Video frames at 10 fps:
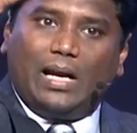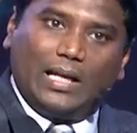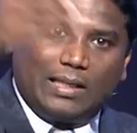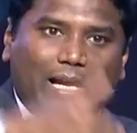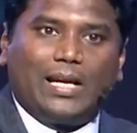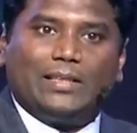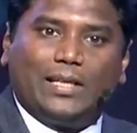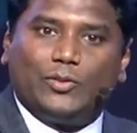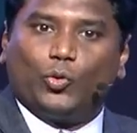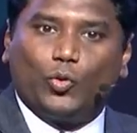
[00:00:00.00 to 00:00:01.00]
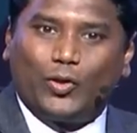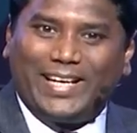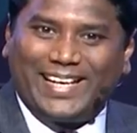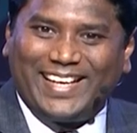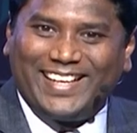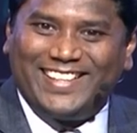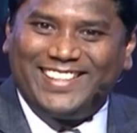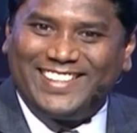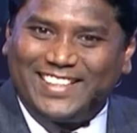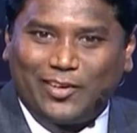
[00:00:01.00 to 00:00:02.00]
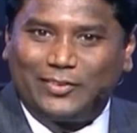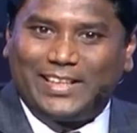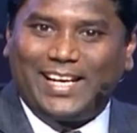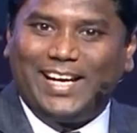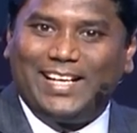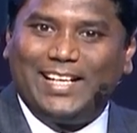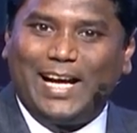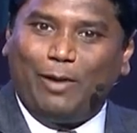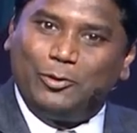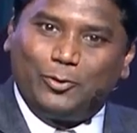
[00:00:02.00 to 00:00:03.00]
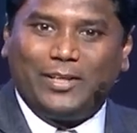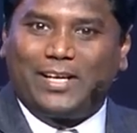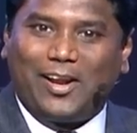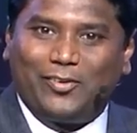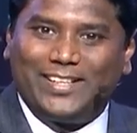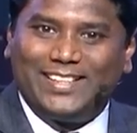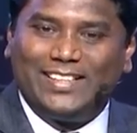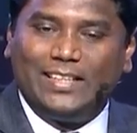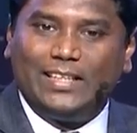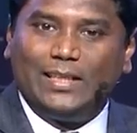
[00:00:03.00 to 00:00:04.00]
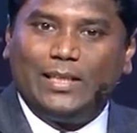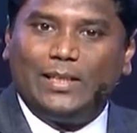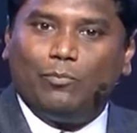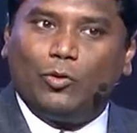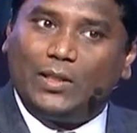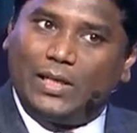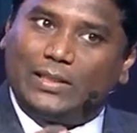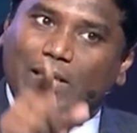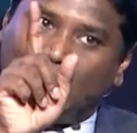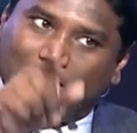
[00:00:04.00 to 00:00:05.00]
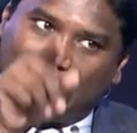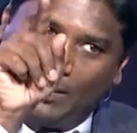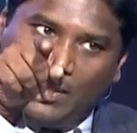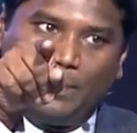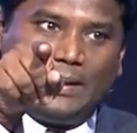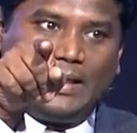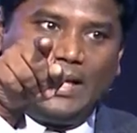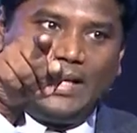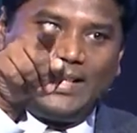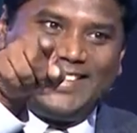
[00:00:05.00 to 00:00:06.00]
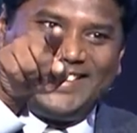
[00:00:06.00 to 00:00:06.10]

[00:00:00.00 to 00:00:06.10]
ஆனால் அந்த காரணத்தை இயேசு கொடுக்கலைங்க கவனிச்சிங்களா அப்படி சொல்லியிருக்கலாம் அவர் முதல் இடத்துக்கு கர்த்தர் தான்ப்பா பாத்திரர்